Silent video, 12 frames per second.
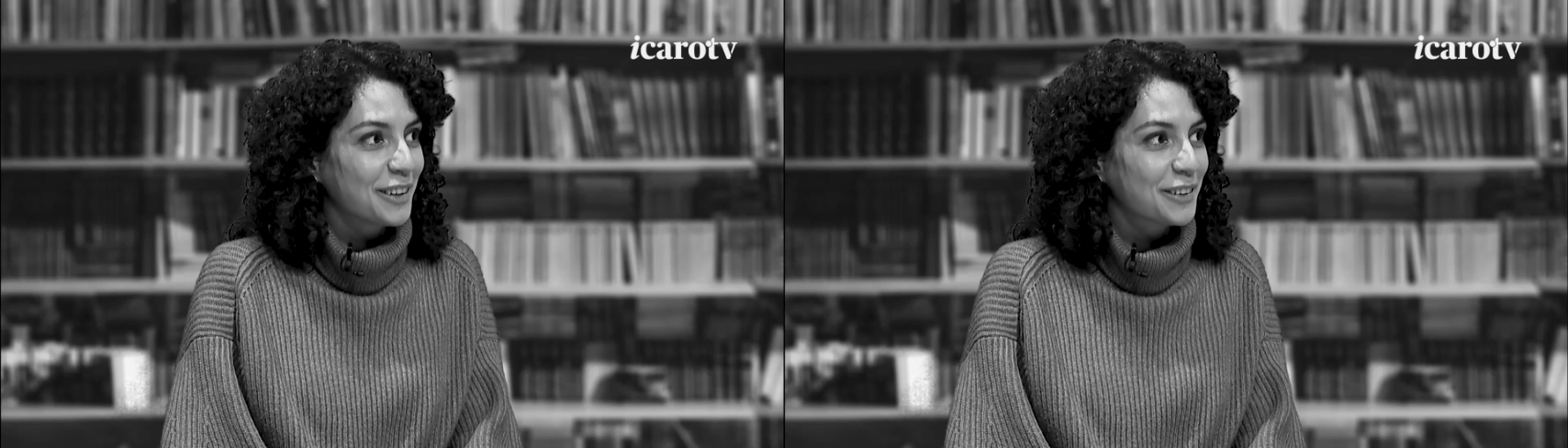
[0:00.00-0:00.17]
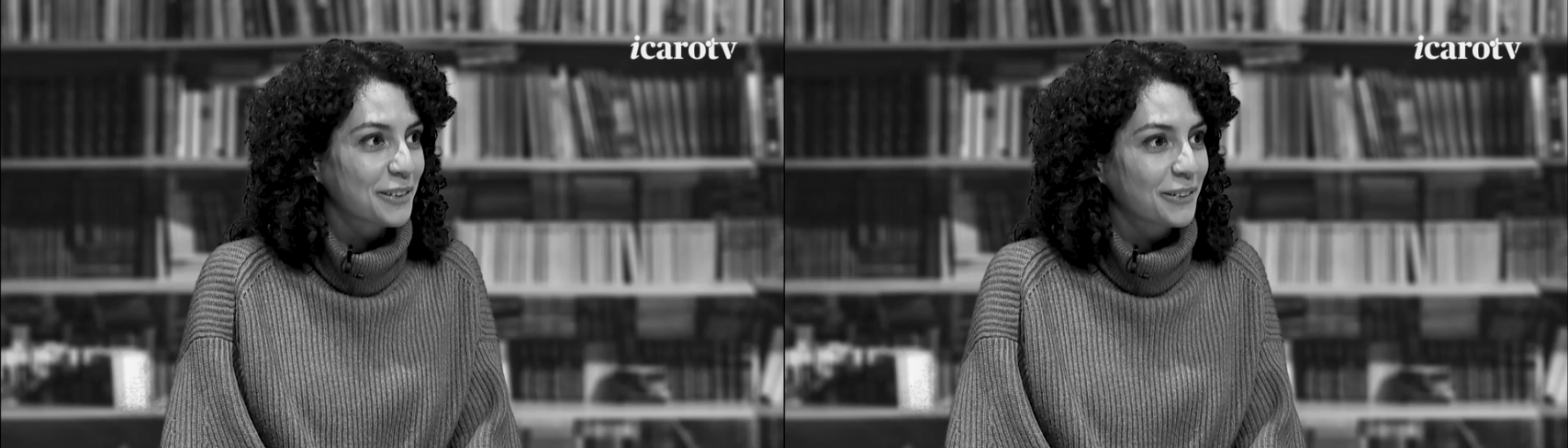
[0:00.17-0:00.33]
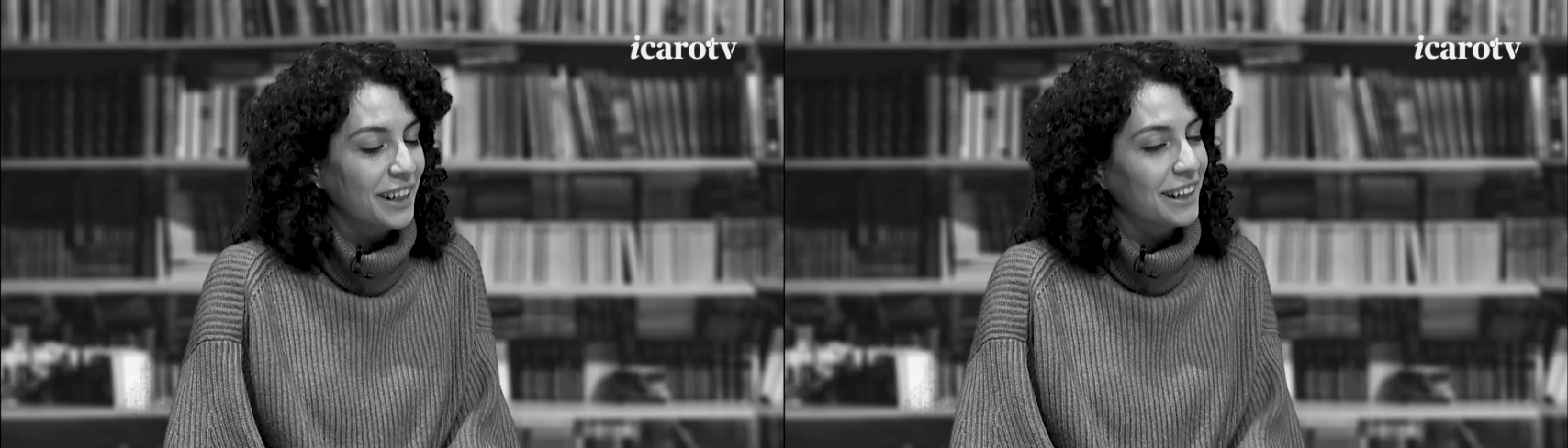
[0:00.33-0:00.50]

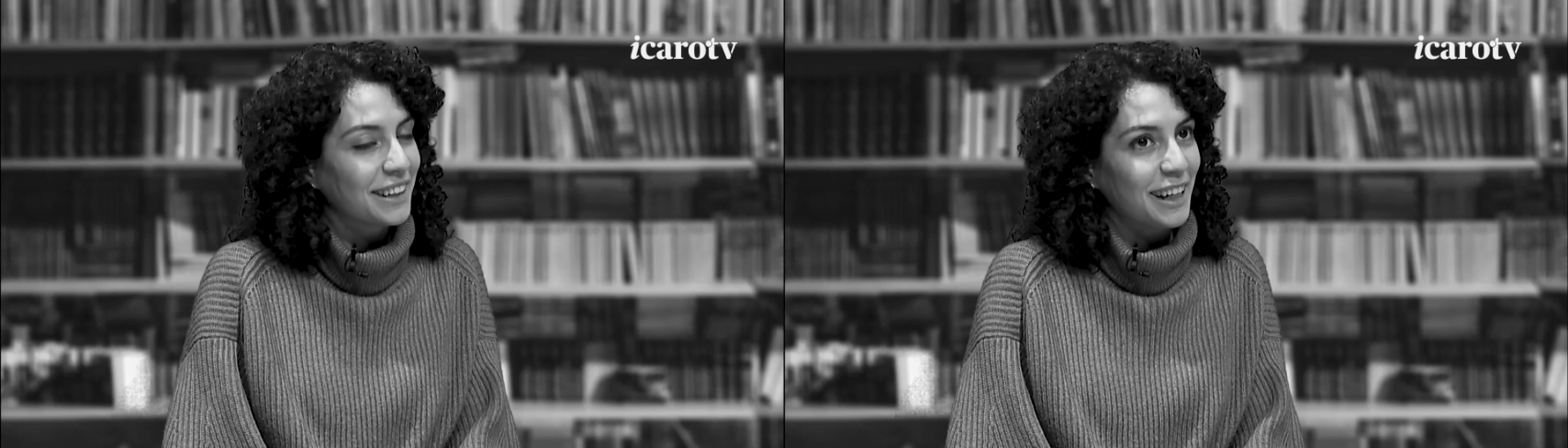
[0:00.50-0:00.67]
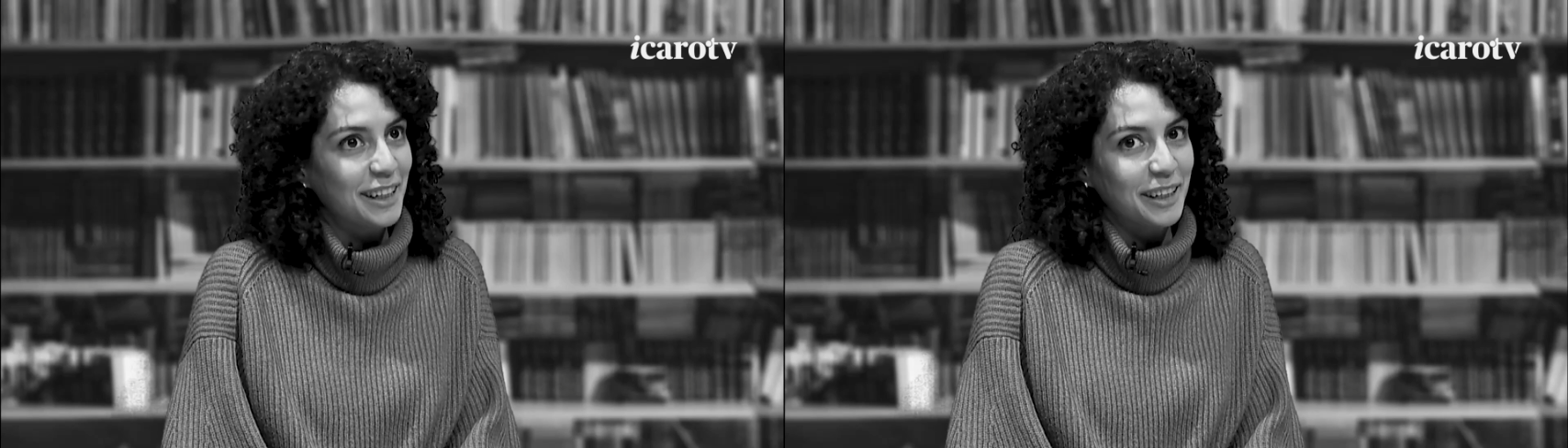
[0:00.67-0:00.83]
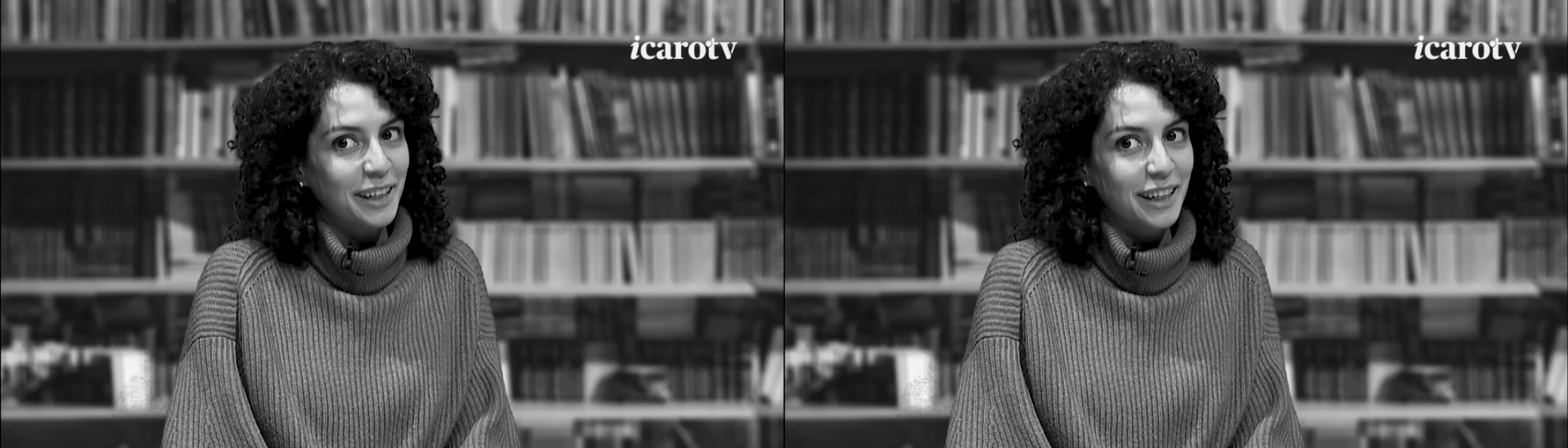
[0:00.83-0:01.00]
su quell'età
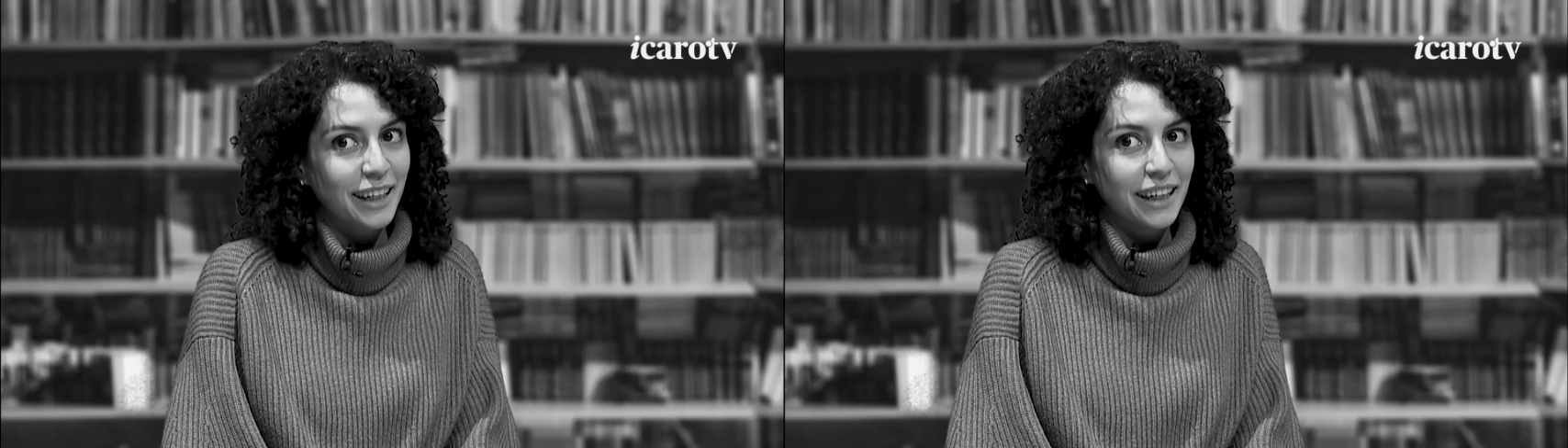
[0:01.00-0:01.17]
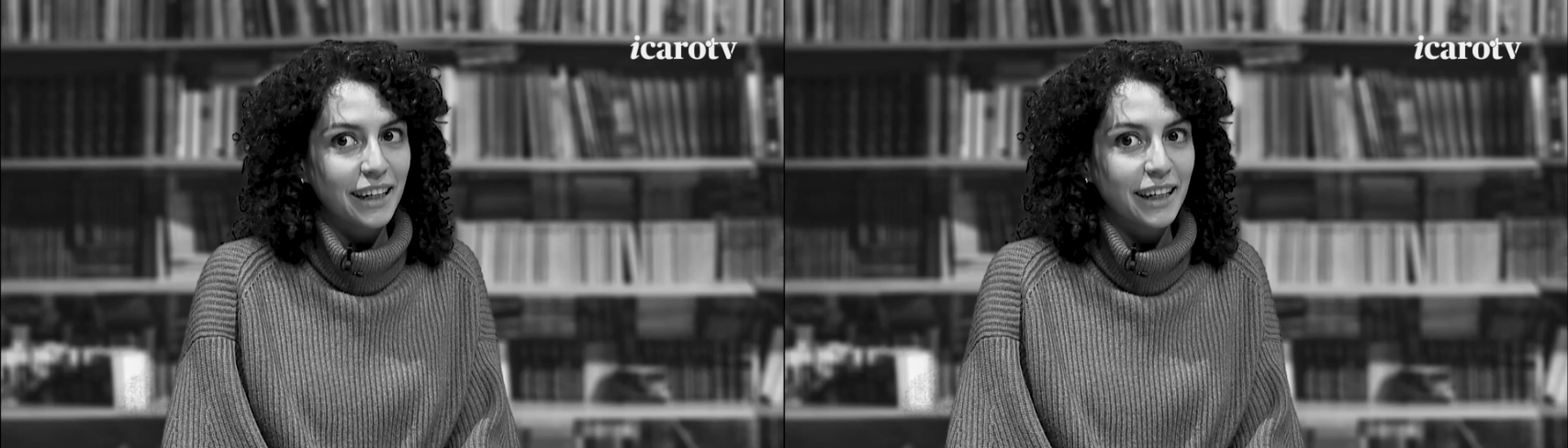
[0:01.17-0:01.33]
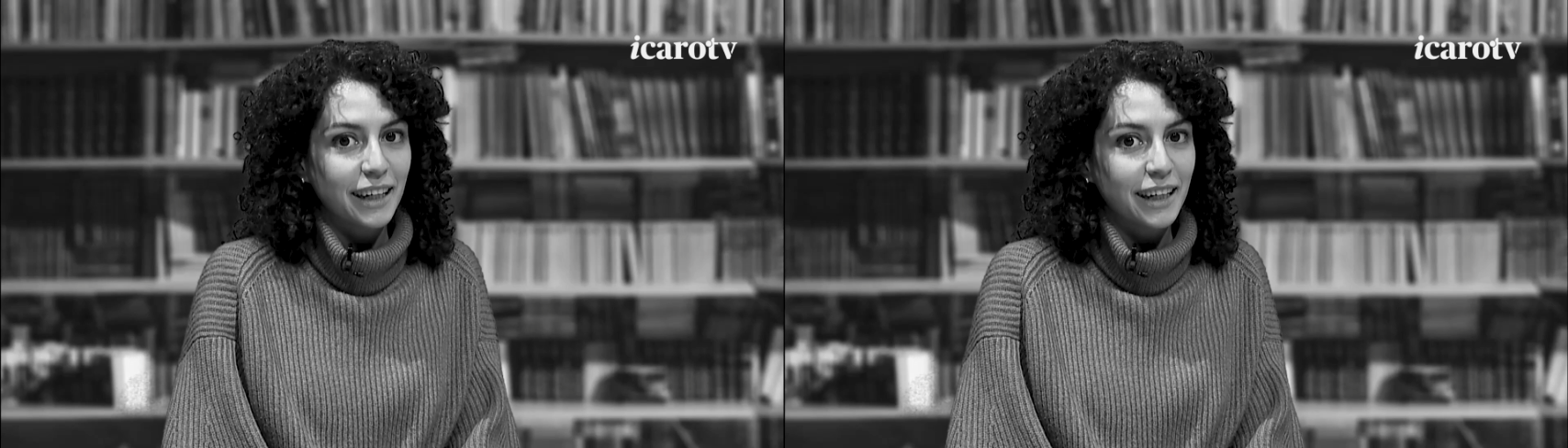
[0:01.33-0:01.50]
lì.
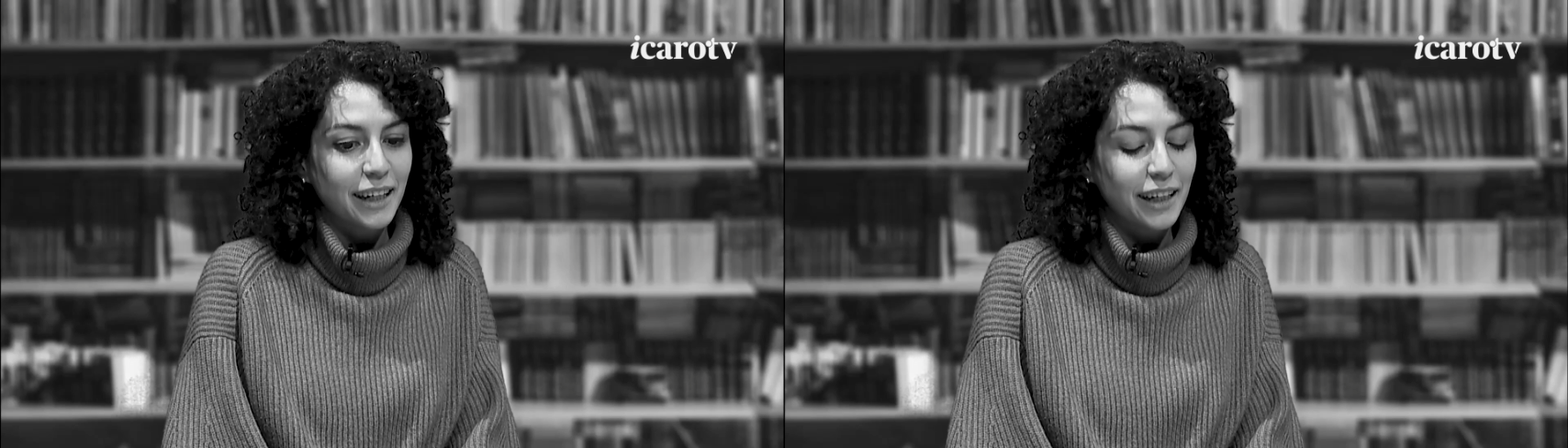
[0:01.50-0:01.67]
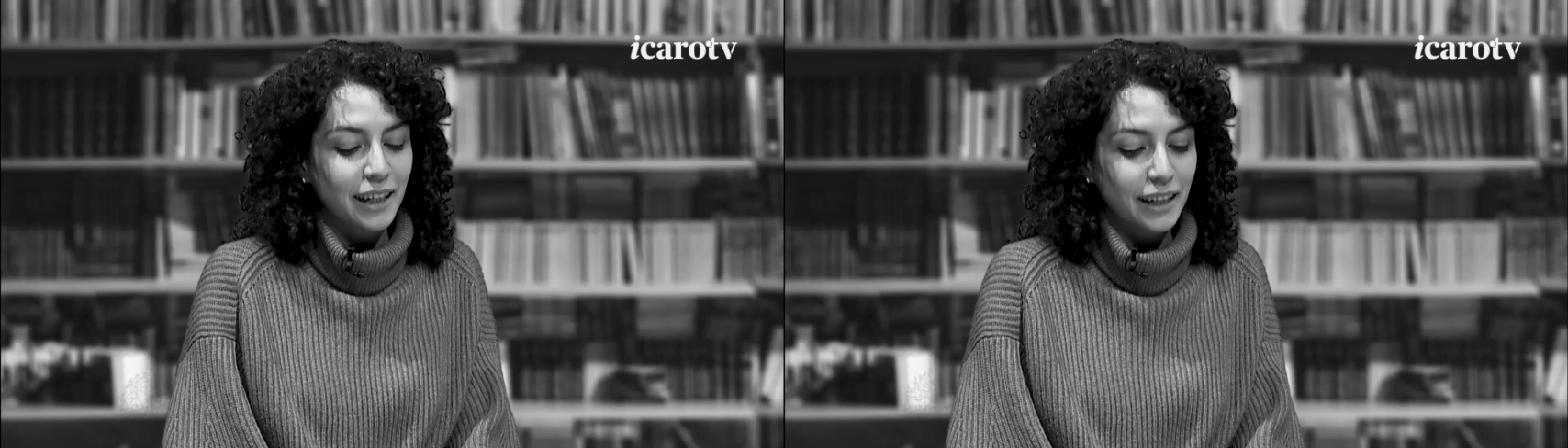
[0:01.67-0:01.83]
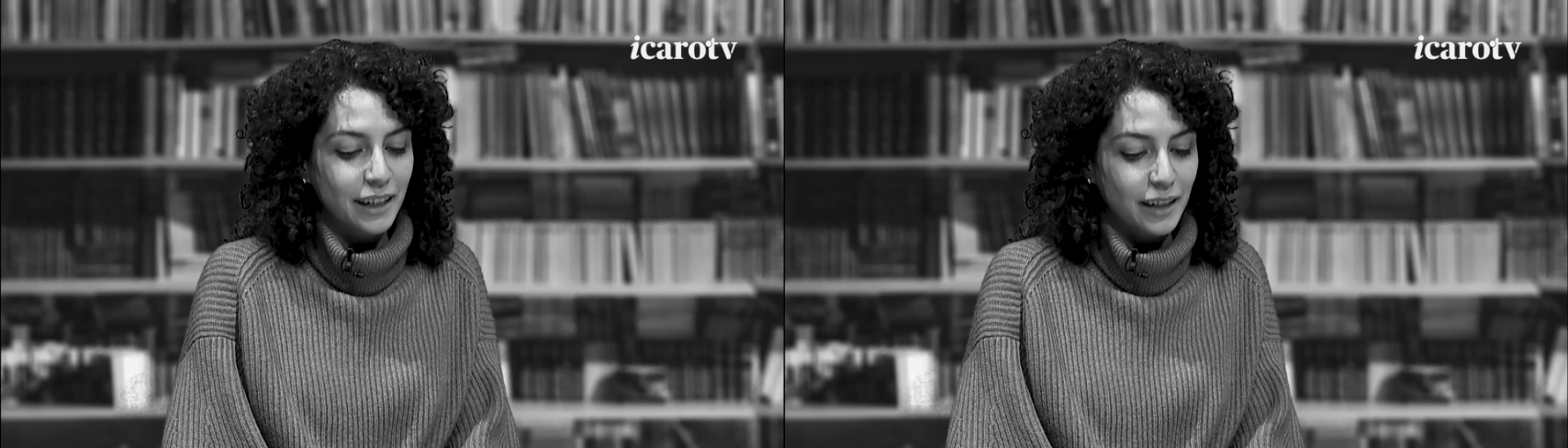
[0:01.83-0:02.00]
E,